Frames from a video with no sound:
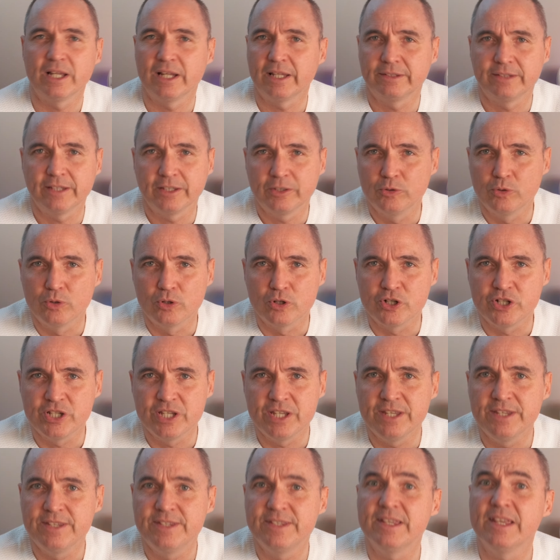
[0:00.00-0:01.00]
a la
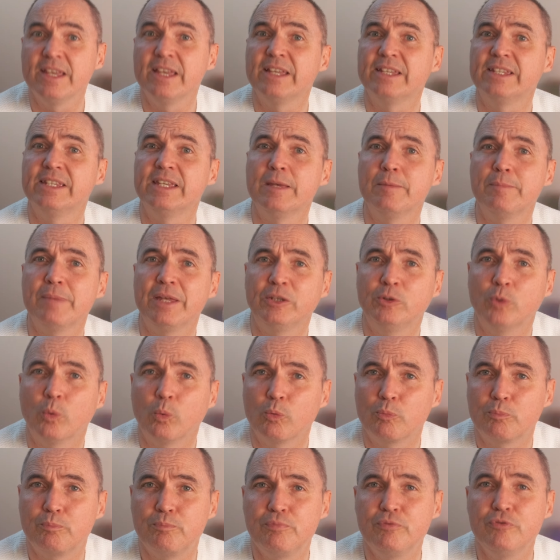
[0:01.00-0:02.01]
technologie IC qui émet
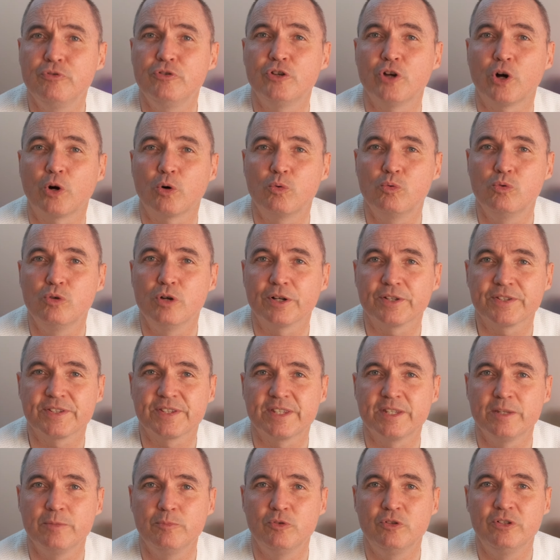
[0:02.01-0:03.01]
donc plusieurs couleurs
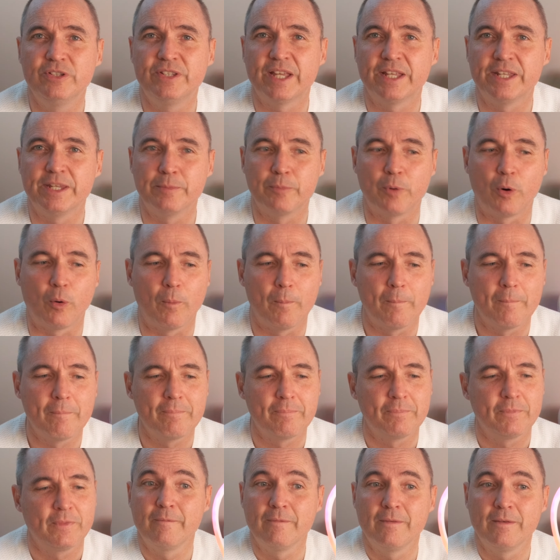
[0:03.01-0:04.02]
simultanément.
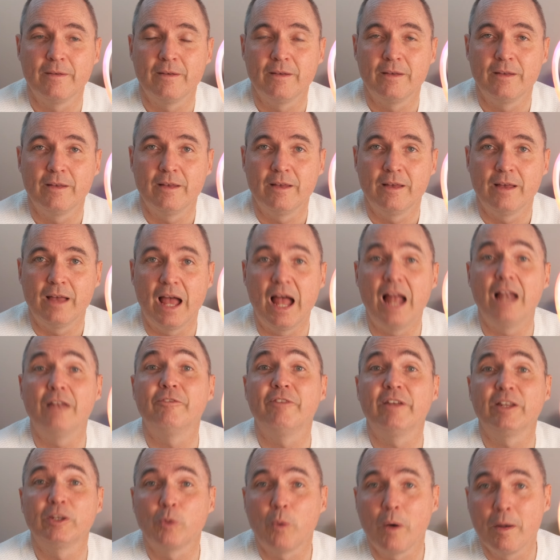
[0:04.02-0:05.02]
Elle
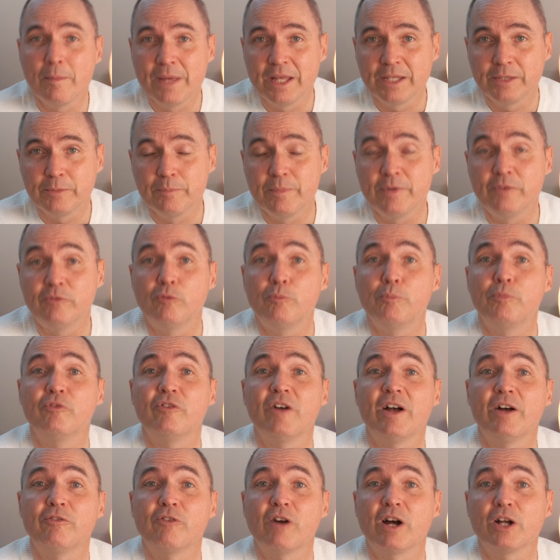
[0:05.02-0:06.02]
fait 3 mètres mais vous
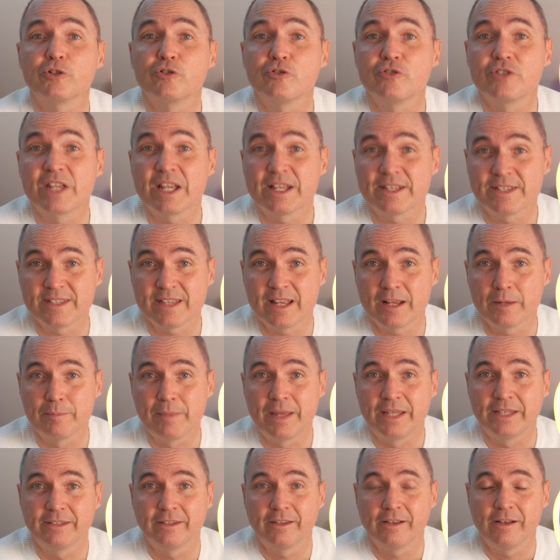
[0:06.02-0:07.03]
pouvez avoir jusqu'à 5
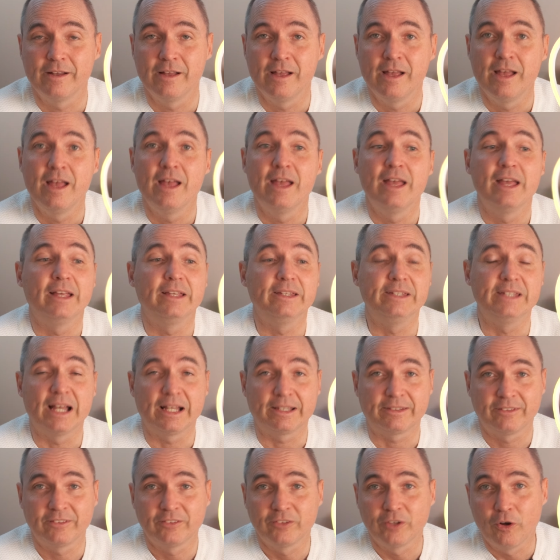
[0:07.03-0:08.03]
mètres. Il y a
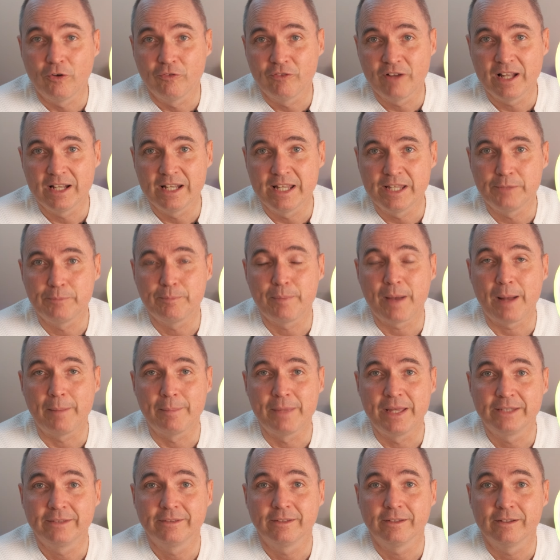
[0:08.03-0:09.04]
120 LED par
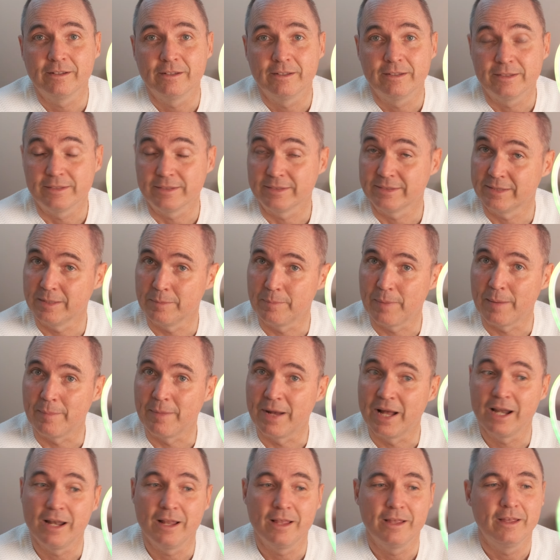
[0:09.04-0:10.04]
mètre, c'est pas
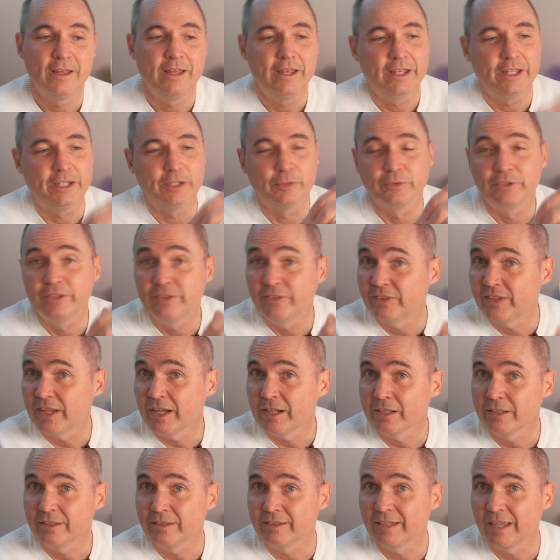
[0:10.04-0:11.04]
mal, et on
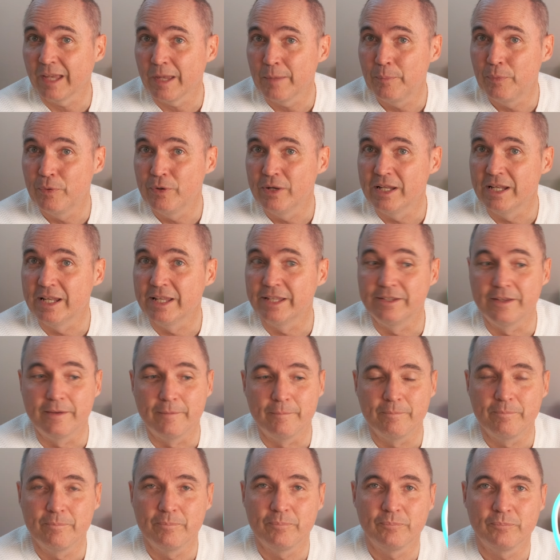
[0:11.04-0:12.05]
distingue très peu les LED.
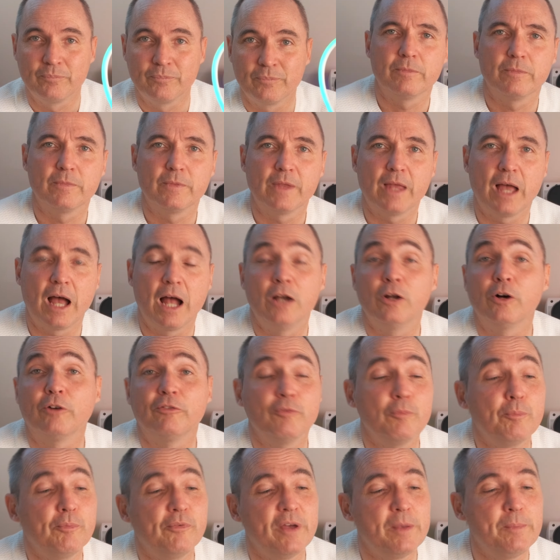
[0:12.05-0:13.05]
Alors
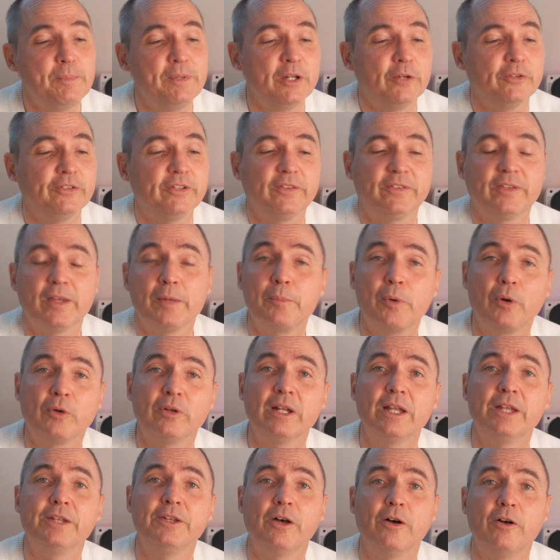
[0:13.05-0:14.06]
vous pouvez piloter cette bande
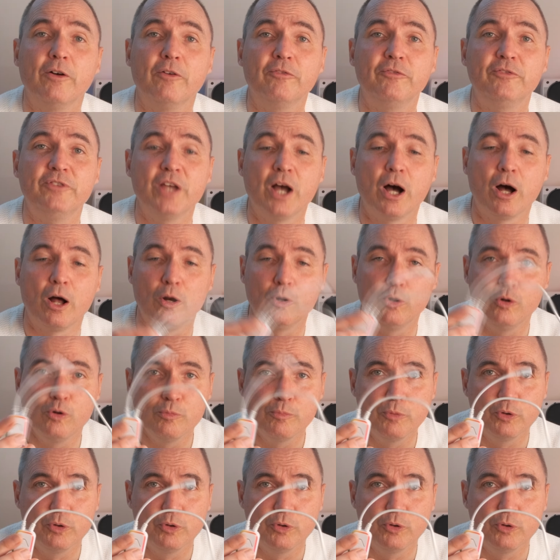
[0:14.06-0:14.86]
LED via le